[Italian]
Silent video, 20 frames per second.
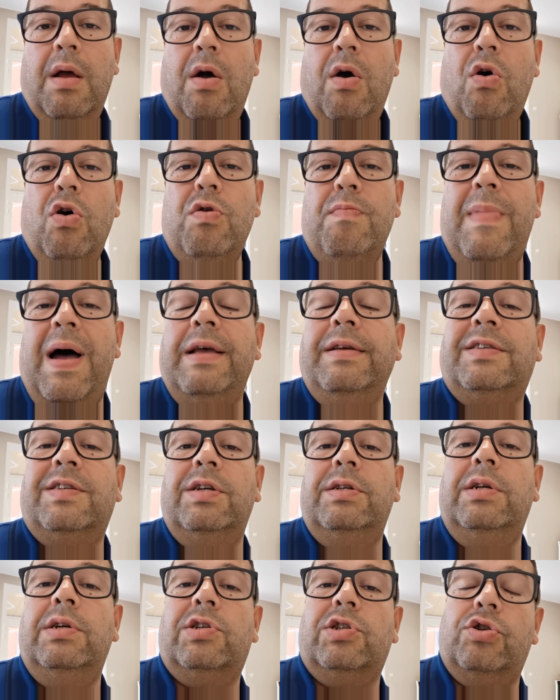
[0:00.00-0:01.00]
ormai
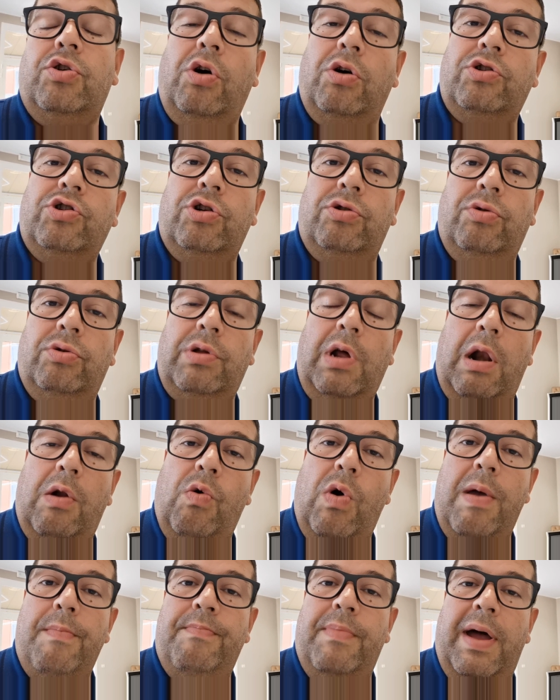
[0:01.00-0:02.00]
si dissociano
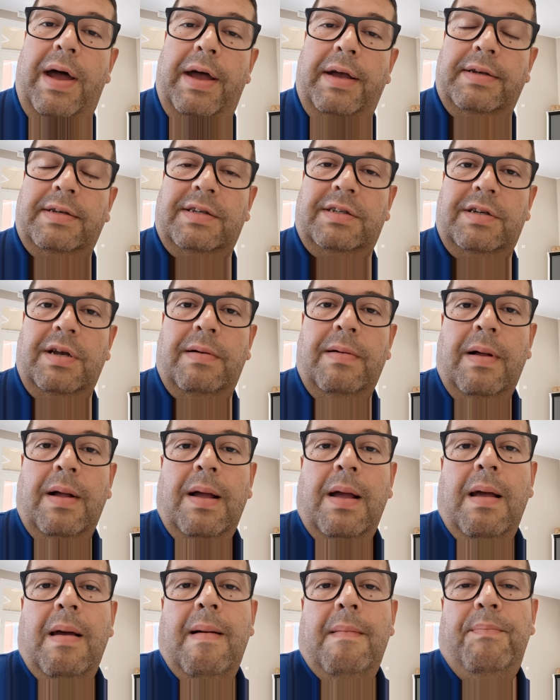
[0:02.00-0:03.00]
dall'OMS.
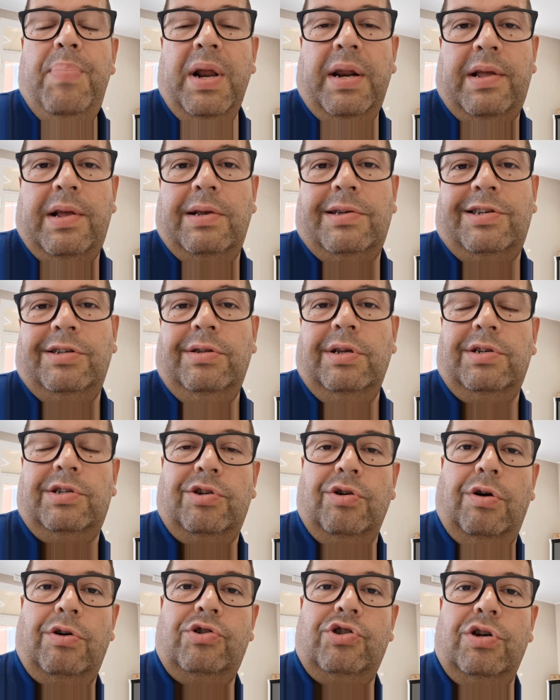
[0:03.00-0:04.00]
Perché si
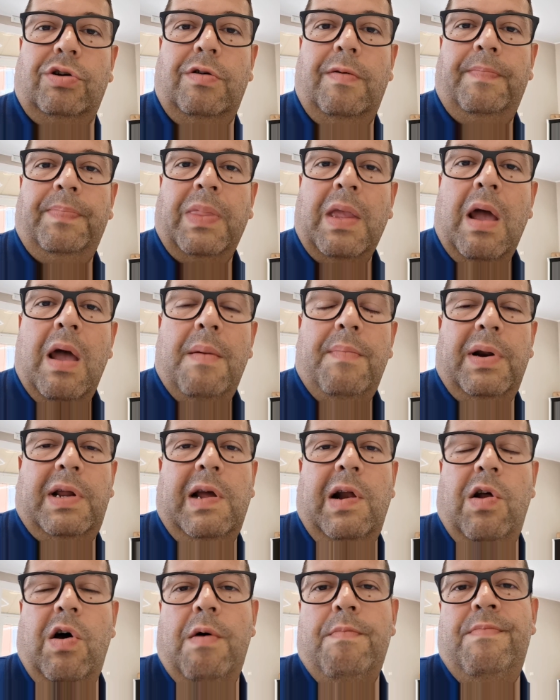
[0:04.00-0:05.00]
dissociano?
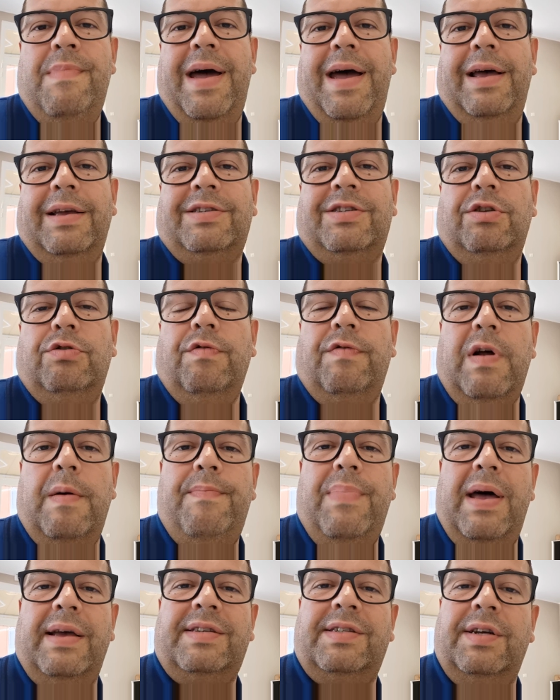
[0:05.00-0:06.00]
Perché l'OMS
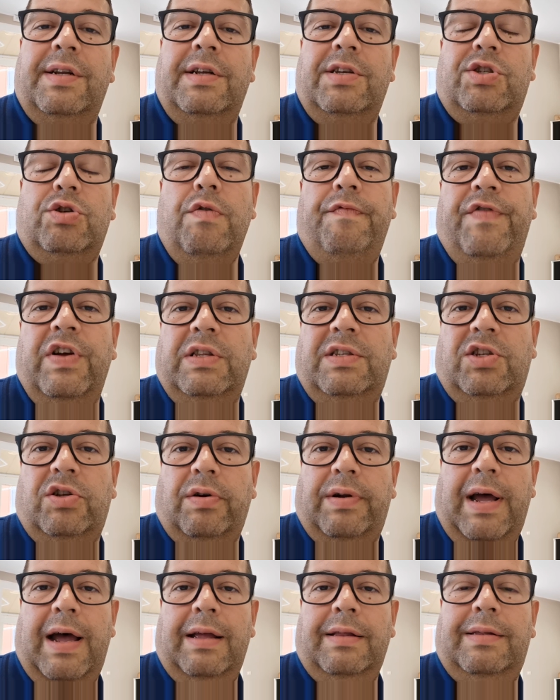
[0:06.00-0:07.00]
dovrebbe essere
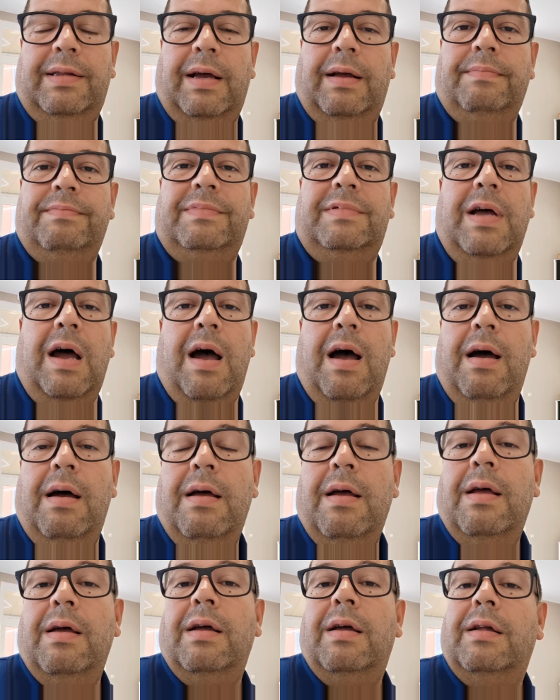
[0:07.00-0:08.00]
sovvenzionata da,
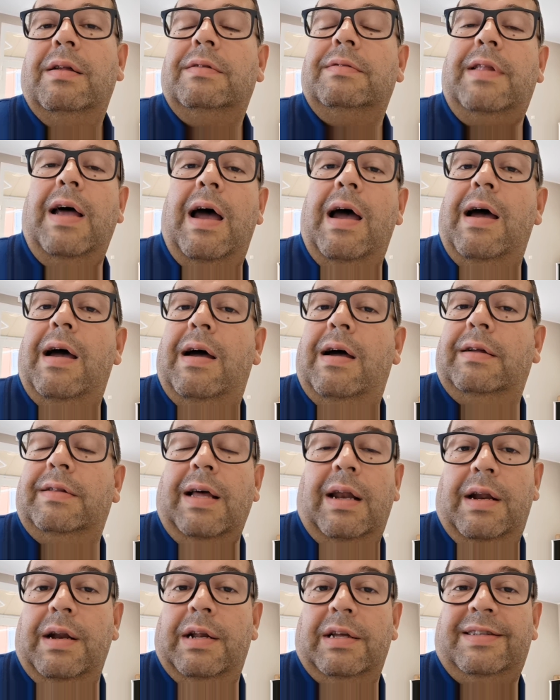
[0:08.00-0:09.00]
da,
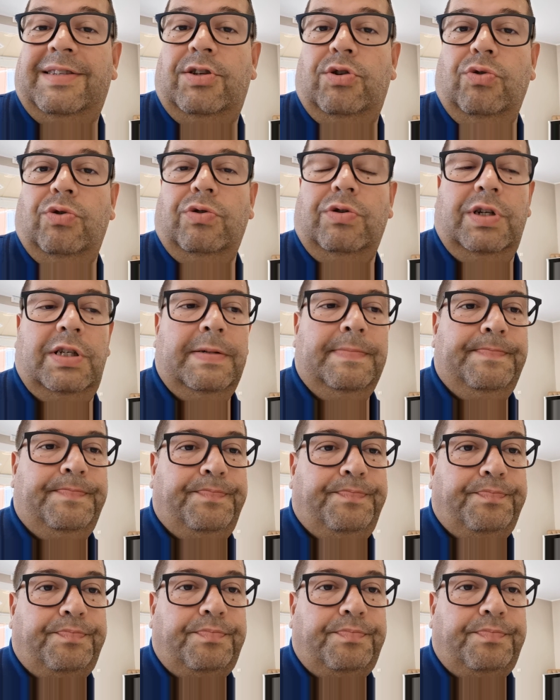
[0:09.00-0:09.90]
dalle nazioni,